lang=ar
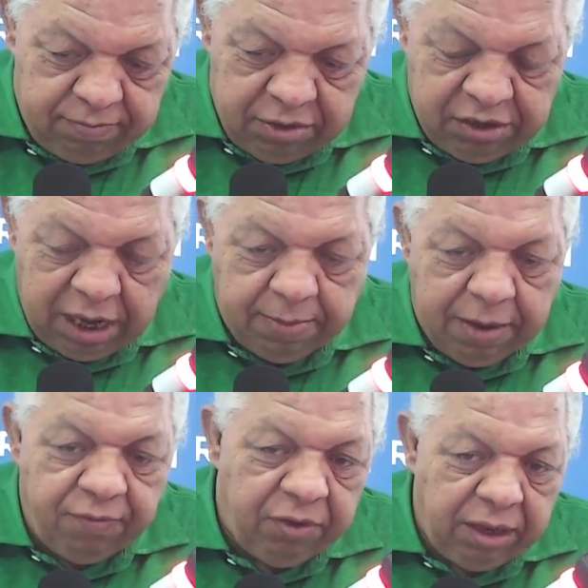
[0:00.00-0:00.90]
صعيبه
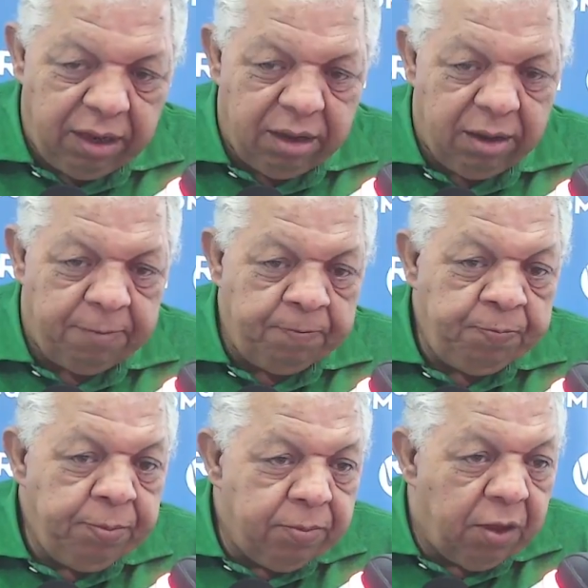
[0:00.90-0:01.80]
في
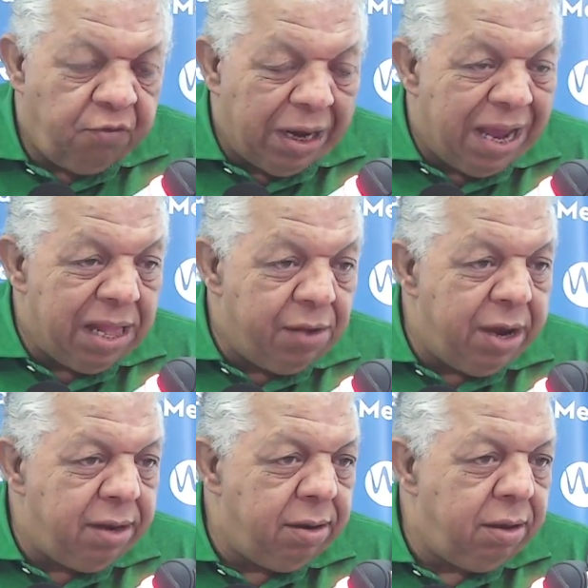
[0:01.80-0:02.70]
في
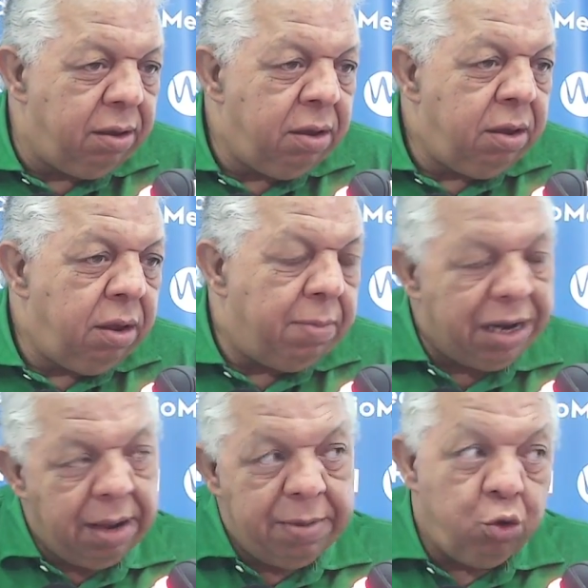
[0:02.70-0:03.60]
القيروان
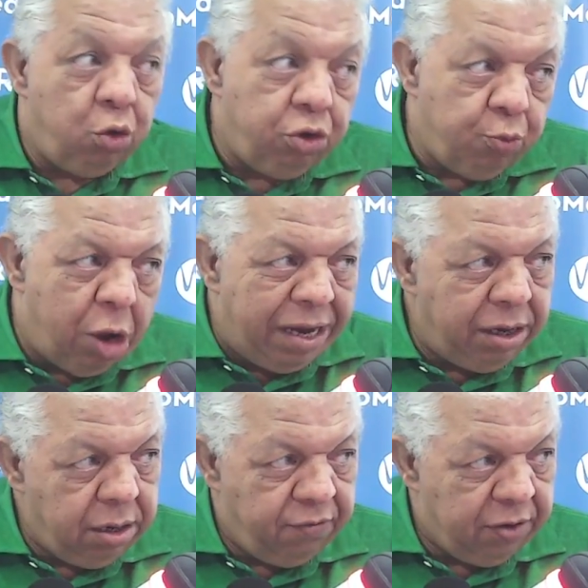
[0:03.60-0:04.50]
معناها مدوا
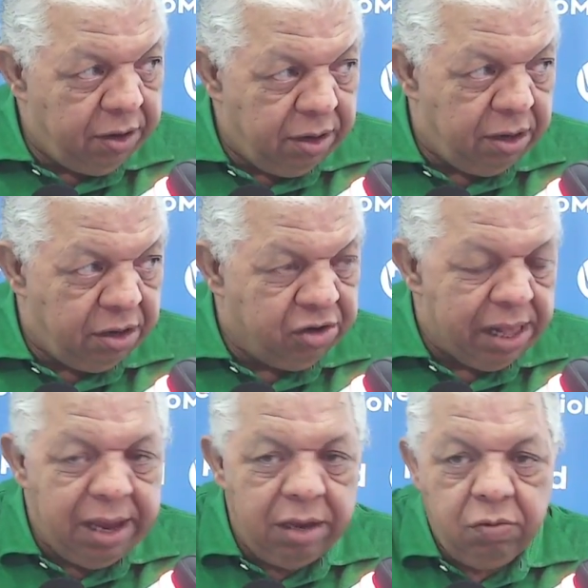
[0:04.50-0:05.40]
اسبوعين في
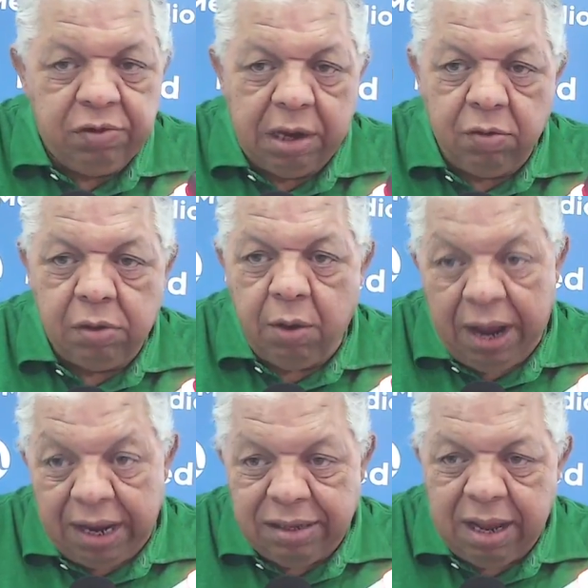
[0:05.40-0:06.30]
الاجراءات وسكروا توا
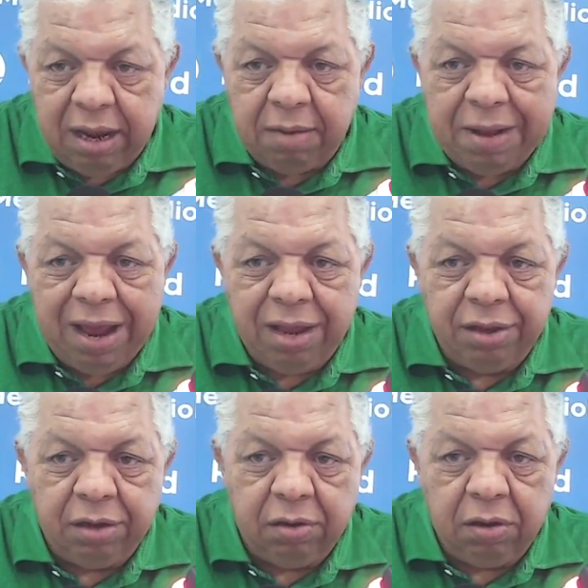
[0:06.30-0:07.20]
حتى
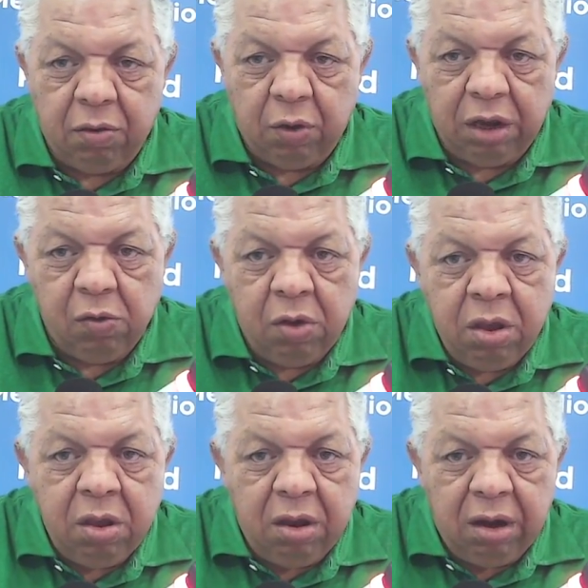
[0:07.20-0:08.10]
المحاضن وغيره
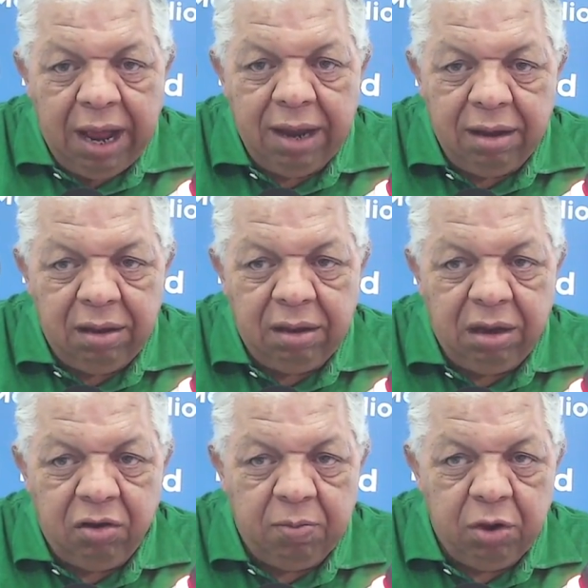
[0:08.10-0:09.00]
الحق
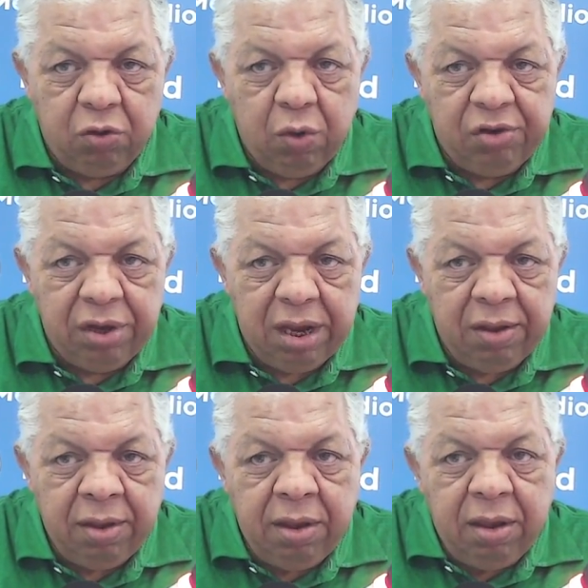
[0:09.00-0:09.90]
يلزم التوانسه
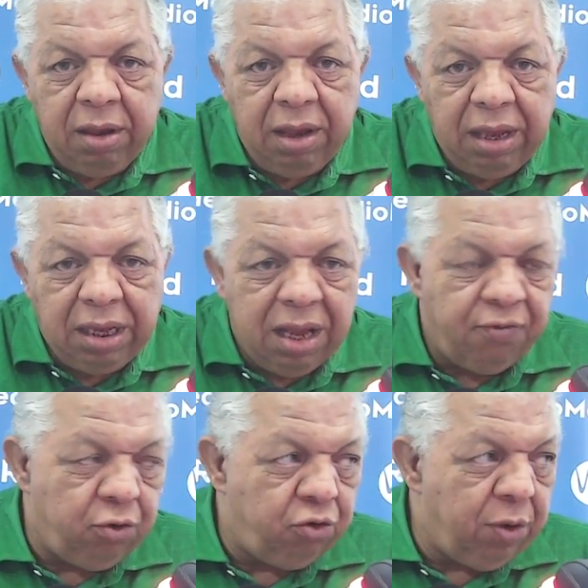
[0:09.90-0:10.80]

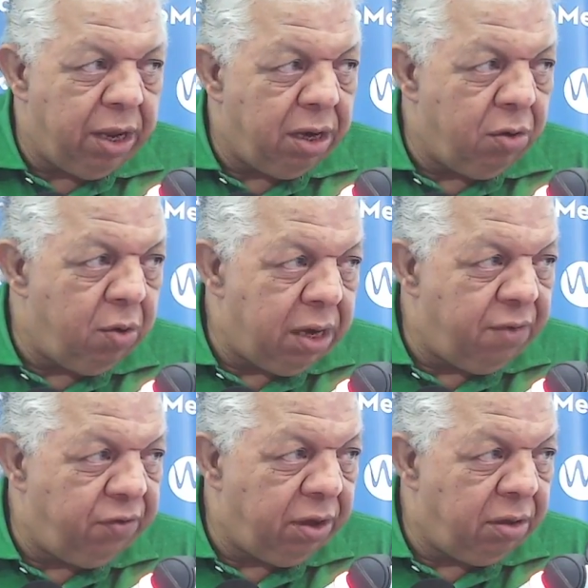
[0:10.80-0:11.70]
يتلفتوا شويه لاخواننا
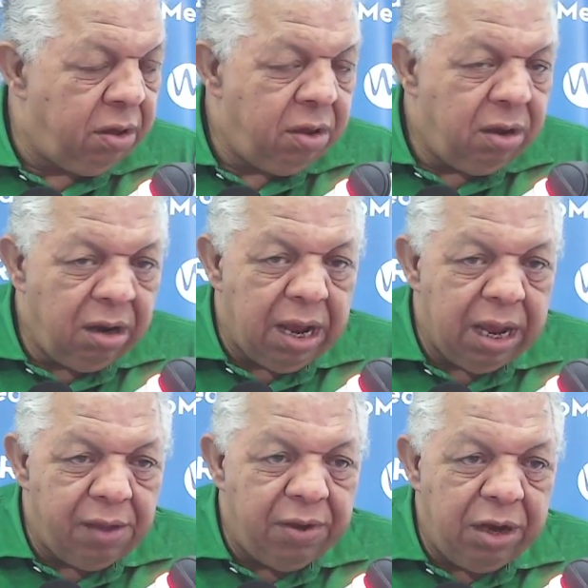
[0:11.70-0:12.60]
في
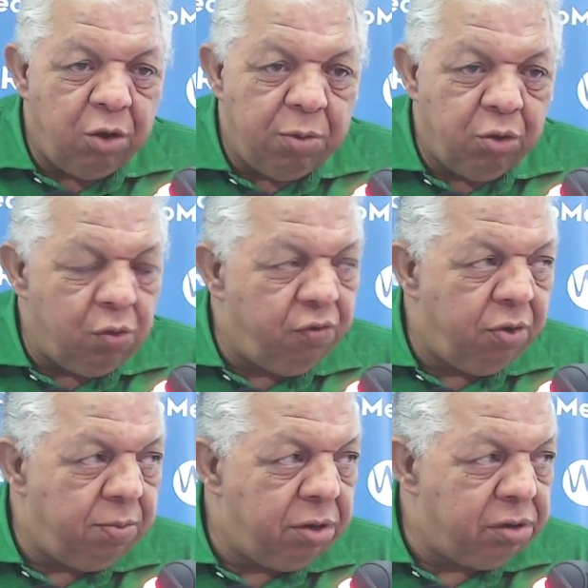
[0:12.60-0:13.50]
القيروان اللي هما
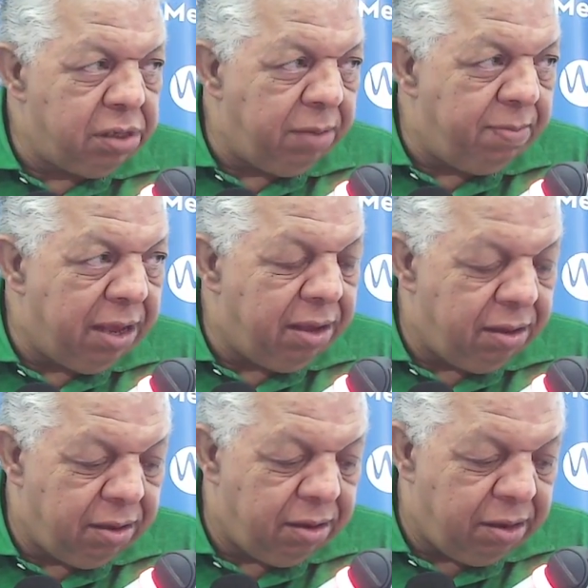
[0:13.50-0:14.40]
ظروفهم آه، صعيبه
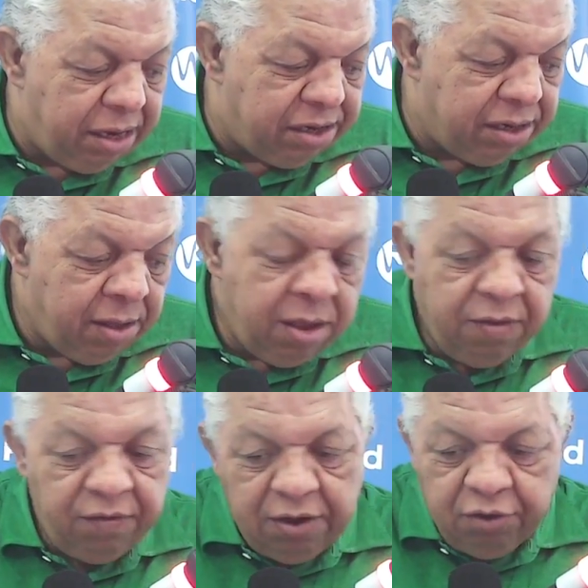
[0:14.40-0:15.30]
آه، ياسر
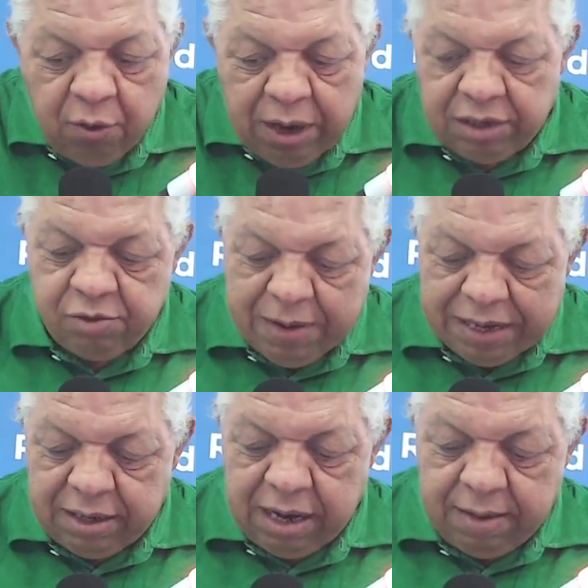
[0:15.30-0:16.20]
في نفس الوقت
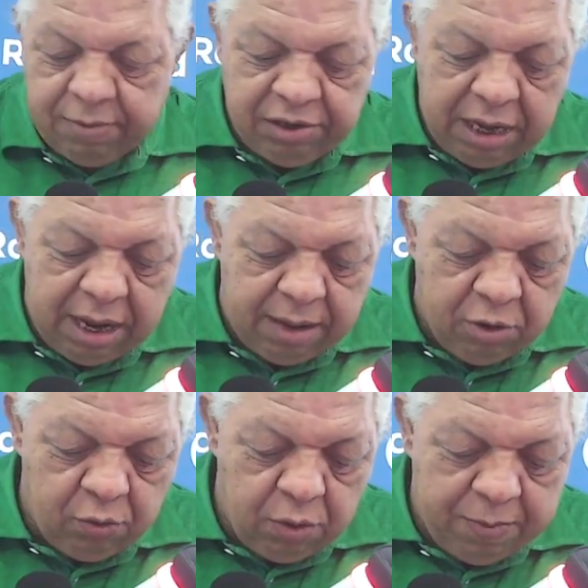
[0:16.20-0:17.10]
سمعت كلام سي
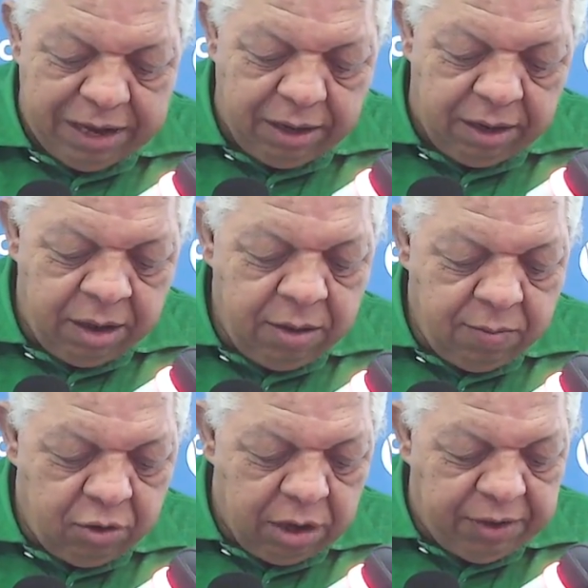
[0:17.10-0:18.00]
عامر الباني
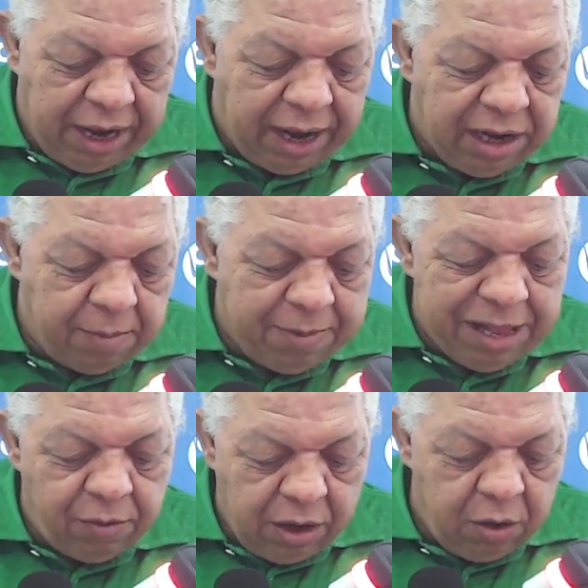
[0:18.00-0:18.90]
مدير امتحانات
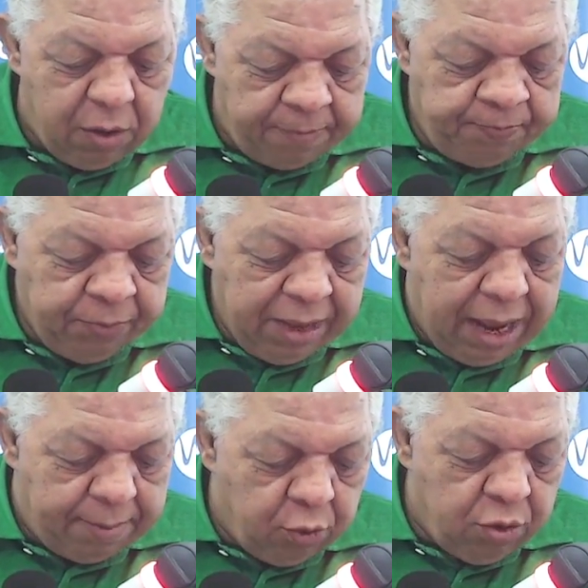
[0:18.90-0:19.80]
البارح واللي هو
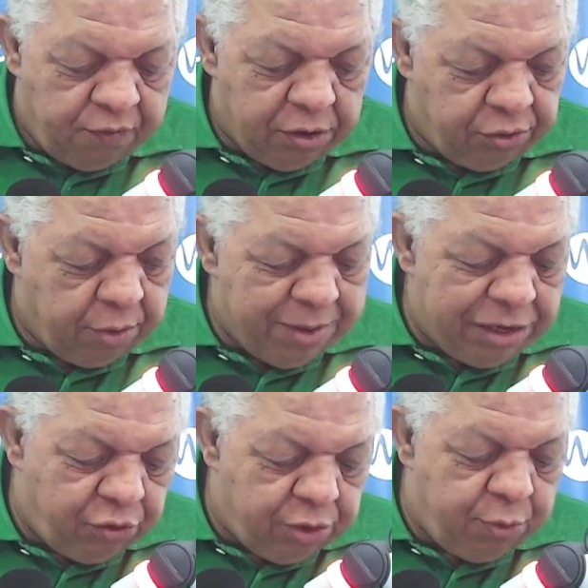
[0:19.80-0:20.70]
عملوا كونفرنس دو
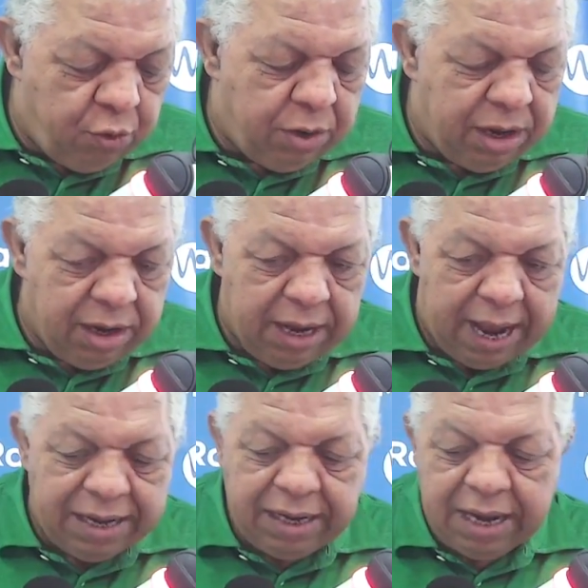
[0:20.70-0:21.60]
بريس وجبدوا آه،
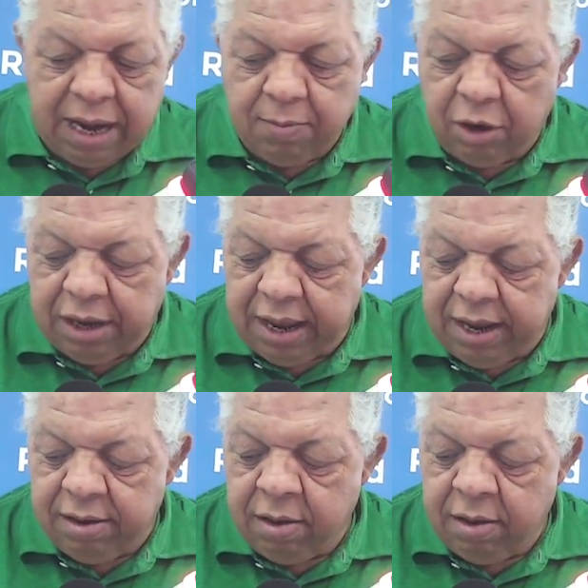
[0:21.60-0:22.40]
عديد المعطيات